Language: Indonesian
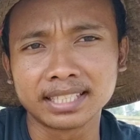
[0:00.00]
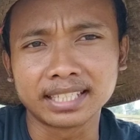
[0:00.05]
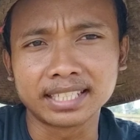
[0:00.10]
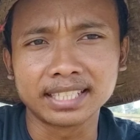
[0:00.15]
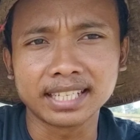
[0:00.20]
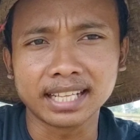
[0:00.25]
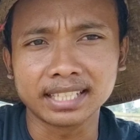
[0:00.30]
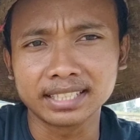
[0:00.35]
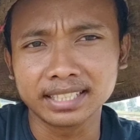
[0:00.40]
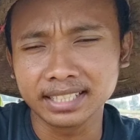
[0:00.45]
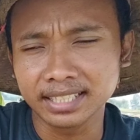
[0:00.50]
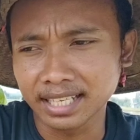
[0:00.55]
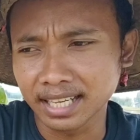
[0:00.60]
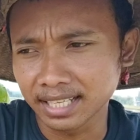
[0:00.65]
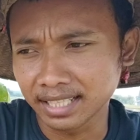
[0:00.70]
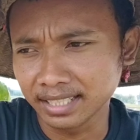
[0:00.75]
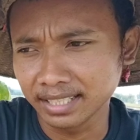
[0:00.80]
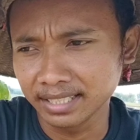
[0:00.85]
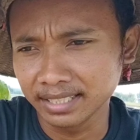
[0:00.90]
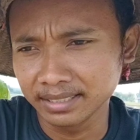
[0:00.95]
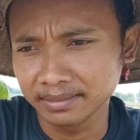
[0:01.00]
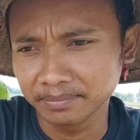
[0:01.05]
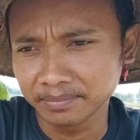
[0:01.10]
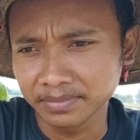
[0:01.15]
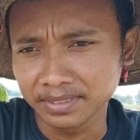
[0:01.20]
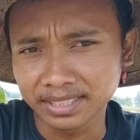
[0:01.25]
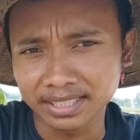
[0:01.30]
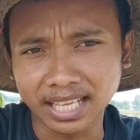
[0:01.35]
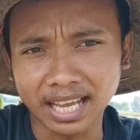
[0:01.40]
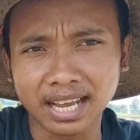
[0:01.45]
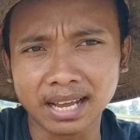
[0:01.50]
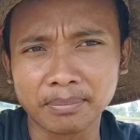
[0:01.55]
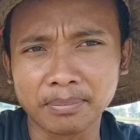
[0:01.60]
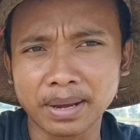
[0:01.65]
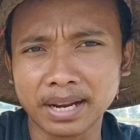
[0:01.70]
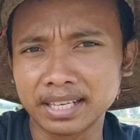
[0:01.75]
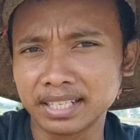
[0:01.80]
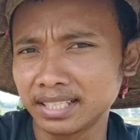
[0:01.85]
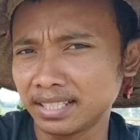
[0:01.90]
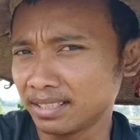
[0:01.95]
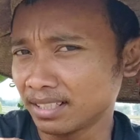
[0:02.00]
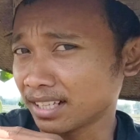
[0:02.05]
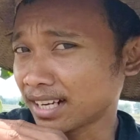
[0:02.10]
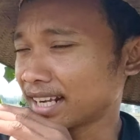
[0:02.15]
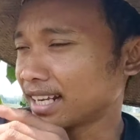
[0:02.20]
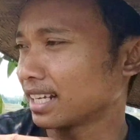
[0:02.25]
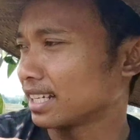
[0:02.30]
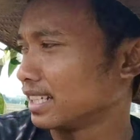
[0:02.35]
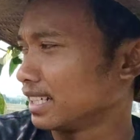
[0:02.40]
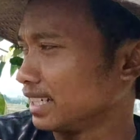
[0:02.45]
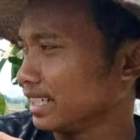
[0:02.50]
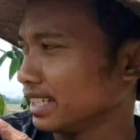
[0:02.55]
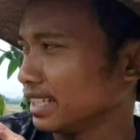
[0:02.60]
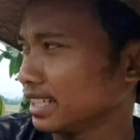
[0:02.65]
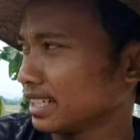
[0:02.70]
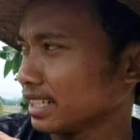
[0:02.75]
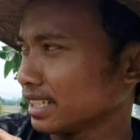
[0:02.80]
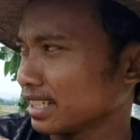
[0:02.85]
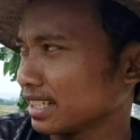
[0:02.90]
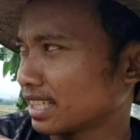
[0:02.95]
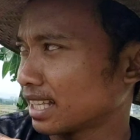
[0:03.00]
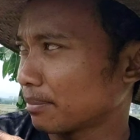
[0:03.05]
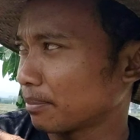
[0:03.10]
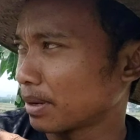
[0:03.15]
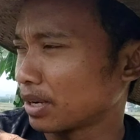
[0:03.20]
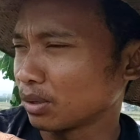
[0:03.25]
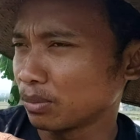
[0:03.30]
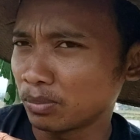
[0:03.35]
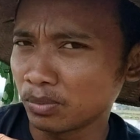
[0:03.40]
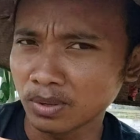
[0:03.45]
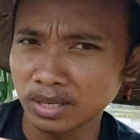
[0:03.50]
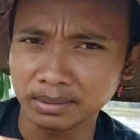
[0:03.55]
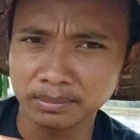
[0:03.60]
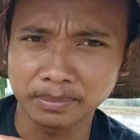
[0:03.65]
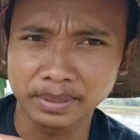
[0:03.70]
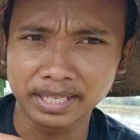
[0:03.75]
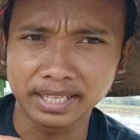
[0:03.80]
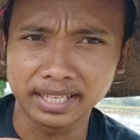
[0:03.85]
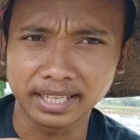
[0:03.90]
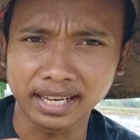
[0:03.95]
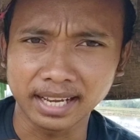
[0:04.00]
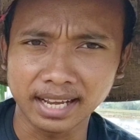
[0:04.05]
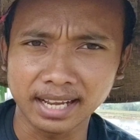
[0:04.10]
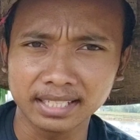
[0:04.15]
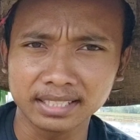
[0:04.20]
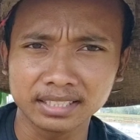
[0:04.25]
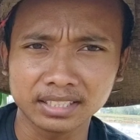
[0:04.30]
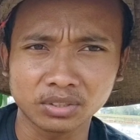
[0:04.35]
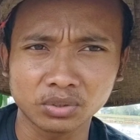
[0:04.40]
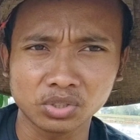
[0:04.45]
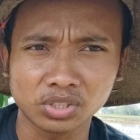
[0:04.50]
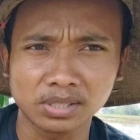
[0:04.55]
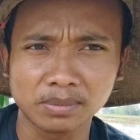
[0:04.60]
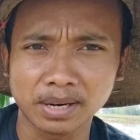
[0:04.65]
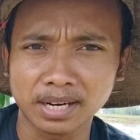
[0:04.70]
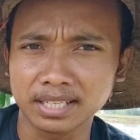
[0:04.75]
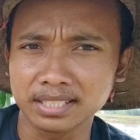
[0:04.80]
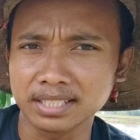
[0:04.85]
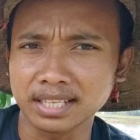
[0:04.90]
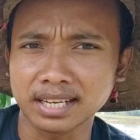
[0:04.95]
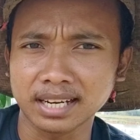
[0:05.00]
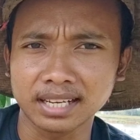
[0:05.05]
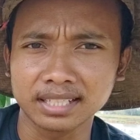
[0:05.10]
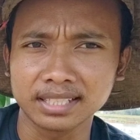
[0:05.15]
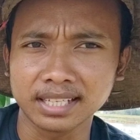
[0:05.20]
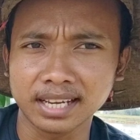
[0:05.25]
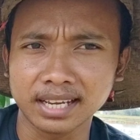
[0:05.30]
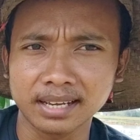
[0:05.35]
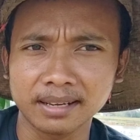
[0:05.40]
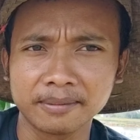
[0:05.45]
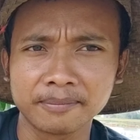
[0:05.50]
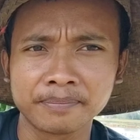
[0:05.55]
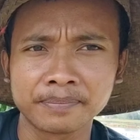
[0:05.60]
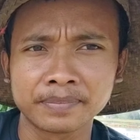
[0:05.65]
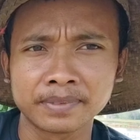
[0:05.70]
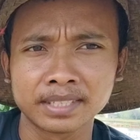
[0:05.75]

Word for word: jadi nanti dari tahapan kayak gini nih kita baru buat bedengan terus gimana caranya